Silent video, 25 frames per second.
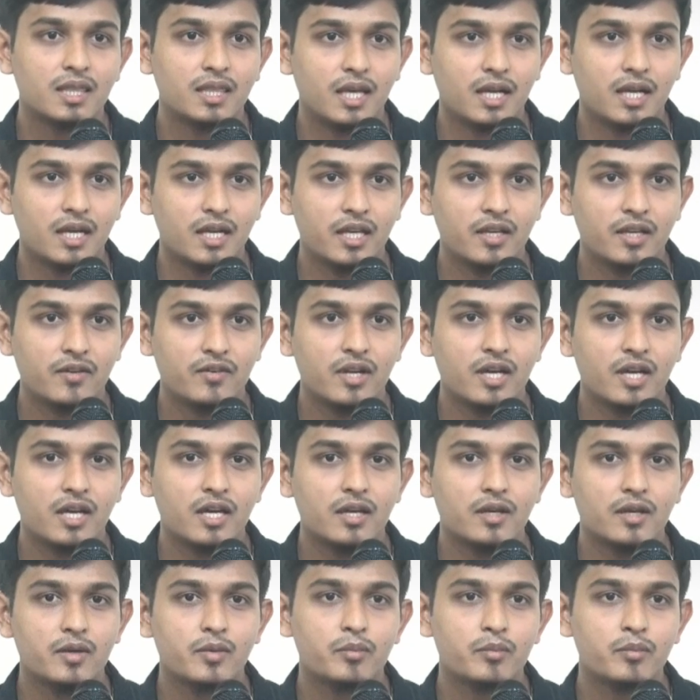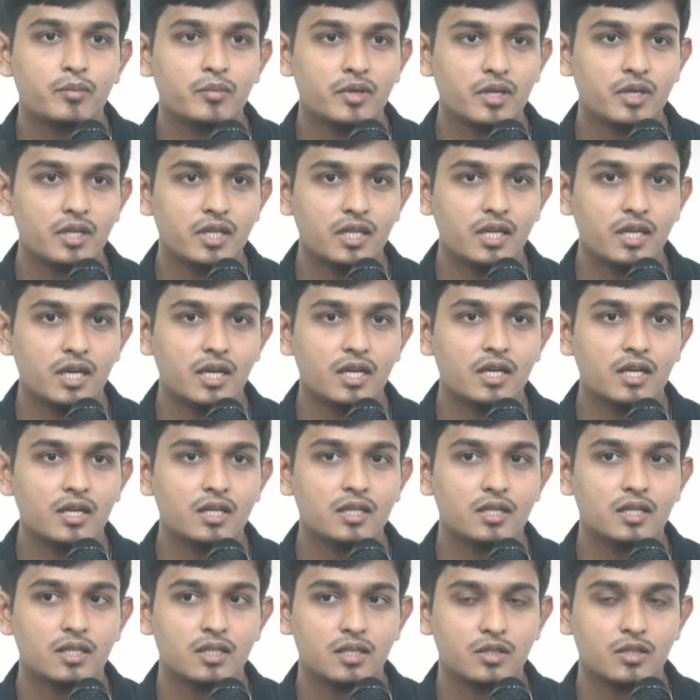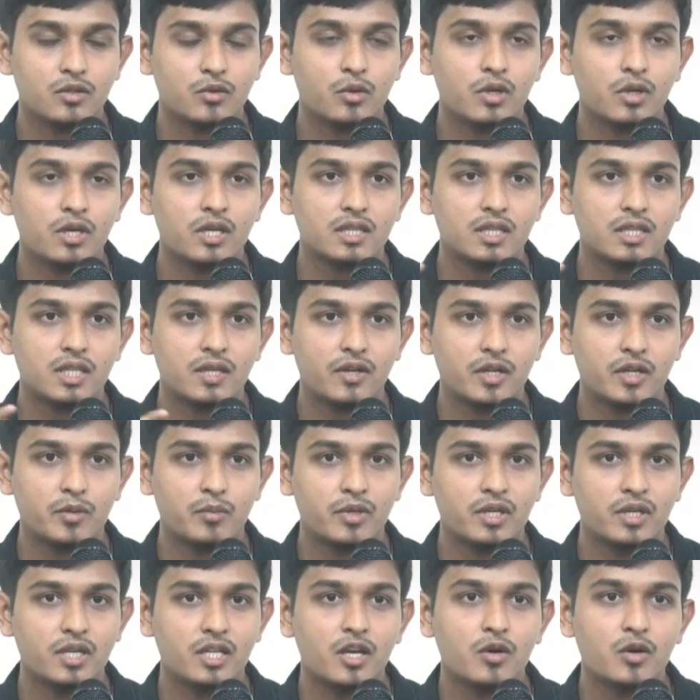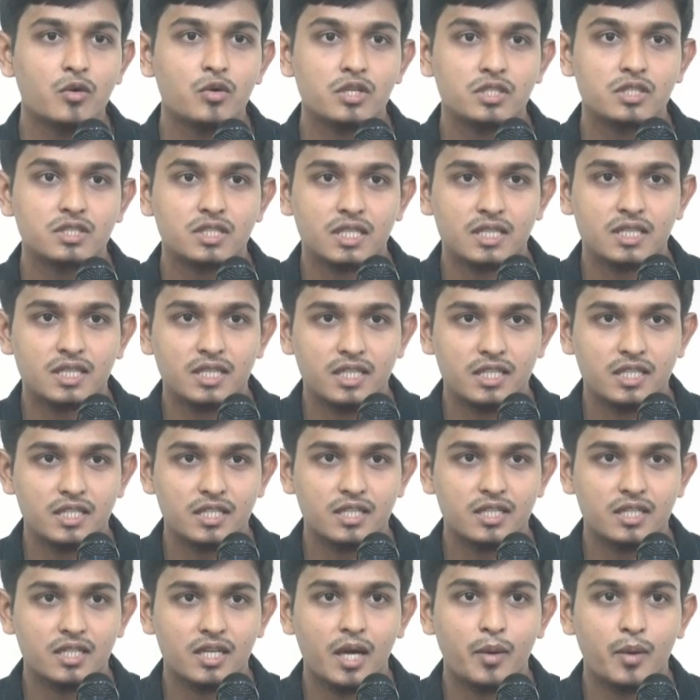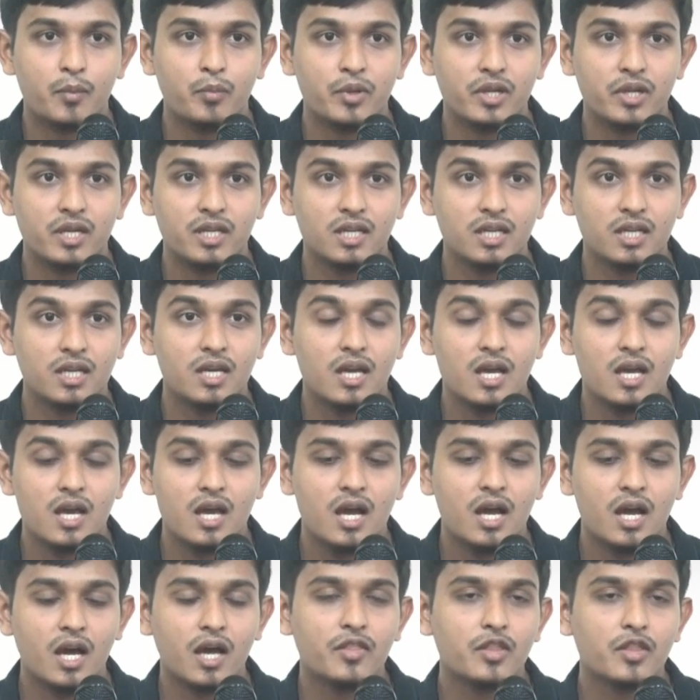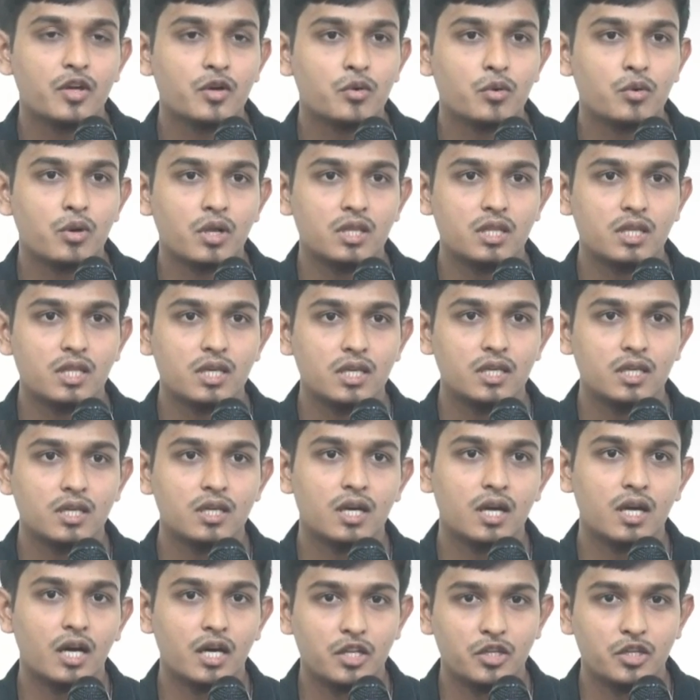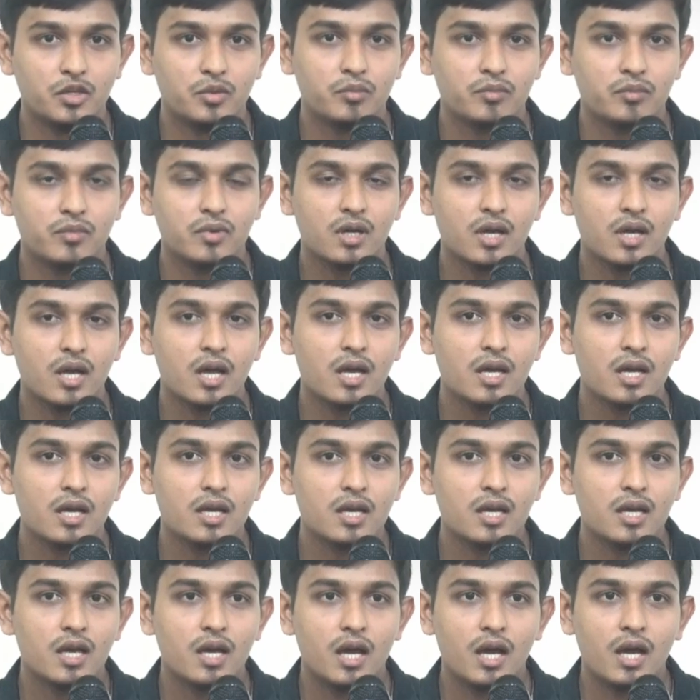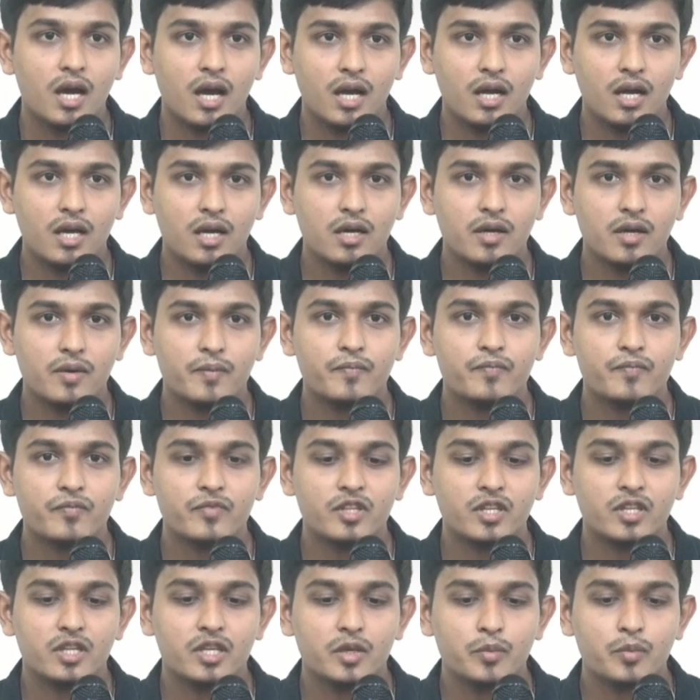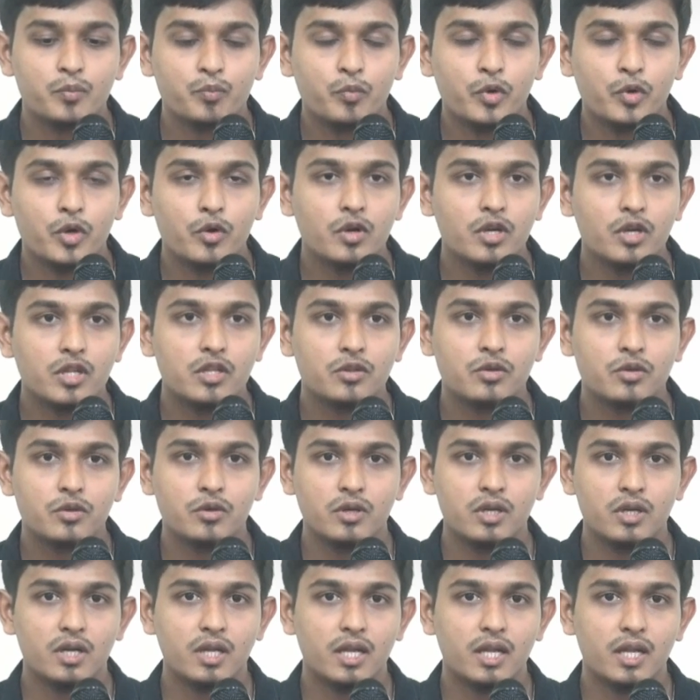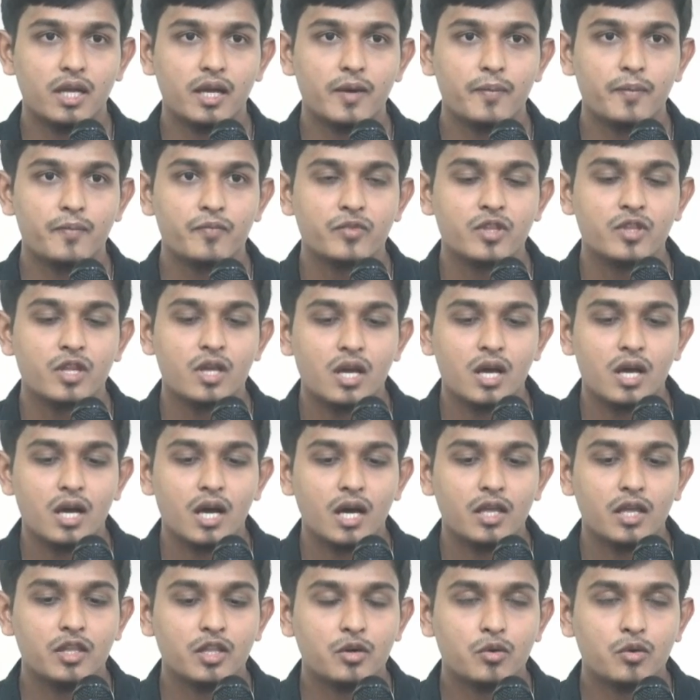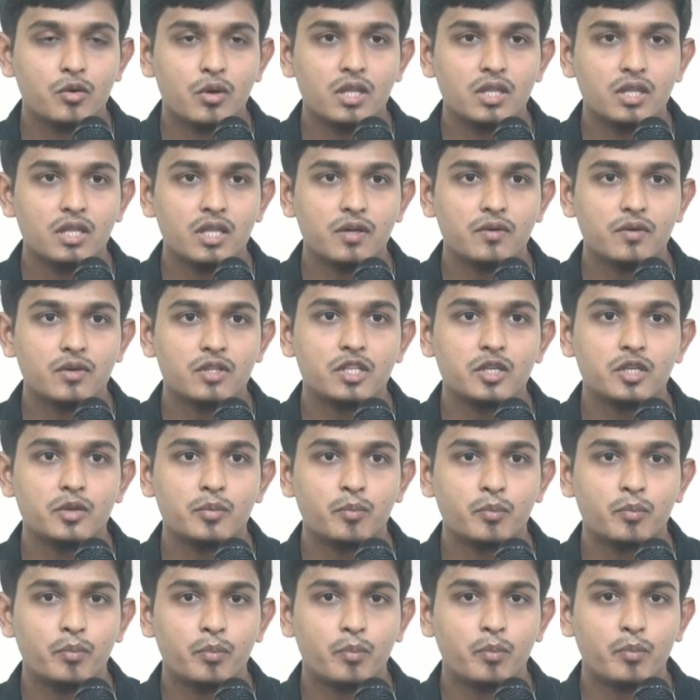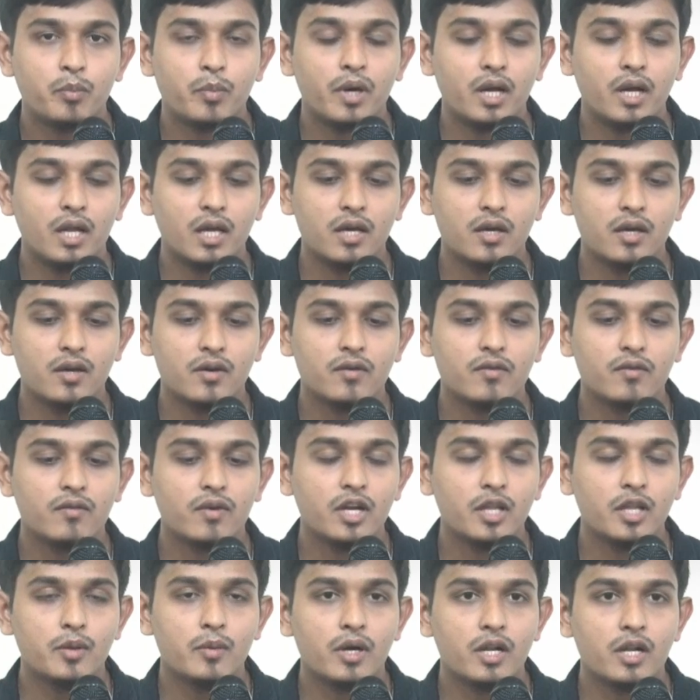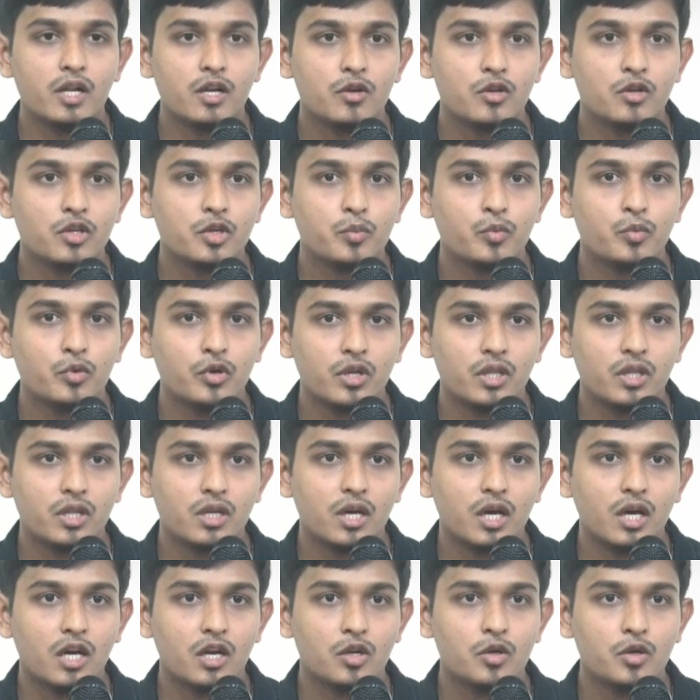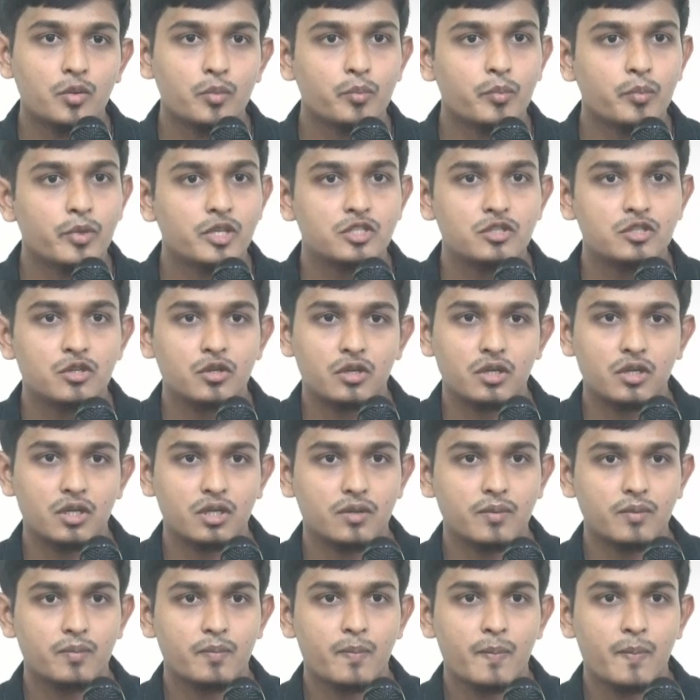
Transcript: தன்னை விட மீறிய இந்த உலகத்தை விட மீறிய ஒரு சக்தி இருக்குது அப்படின்னு அந்த குழந்தை அறியும் ஆனால் இப்போ உள்ள சூழ்நிலையில் அந்த குழந்தை வந்து பல வழிபாடுகள் நோக்கி போகிறது காரணம் பெற்றோர்கள்